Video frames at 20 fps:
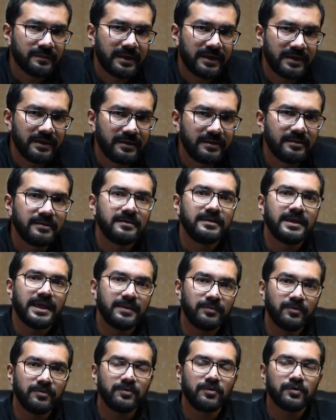পারি
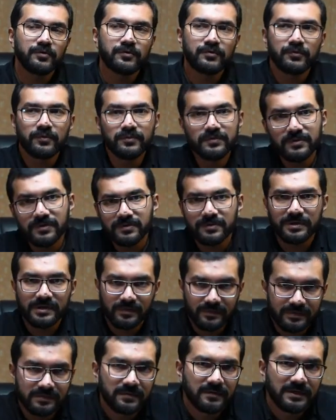এবং কত সুন্দর করে
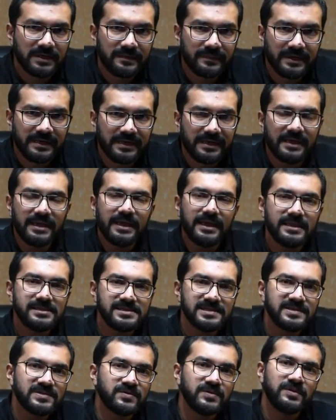ইউজ করতে পারি এই
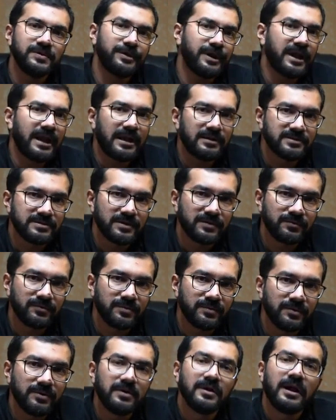জিনিসগুলো নিয়ে আলোচনা
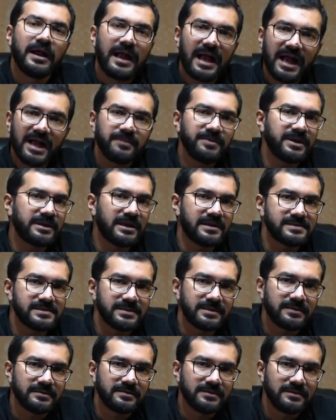করব আগামী
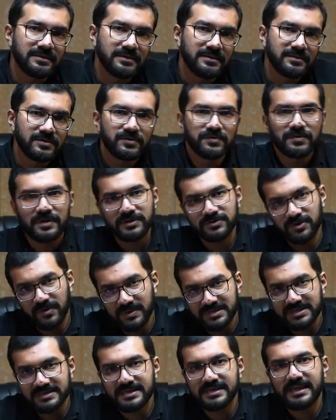ক্লাসে সুতরাং
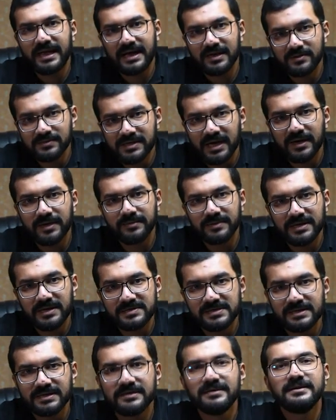সবার সাথে দেখা হচ্ছে আগামী
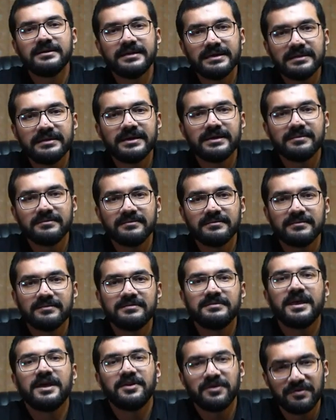ক্লাসে টিল দেন
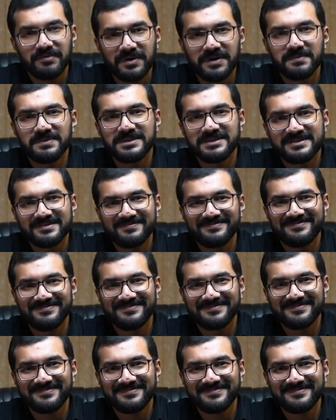থ্যাংক ইউ ভেরি মাচ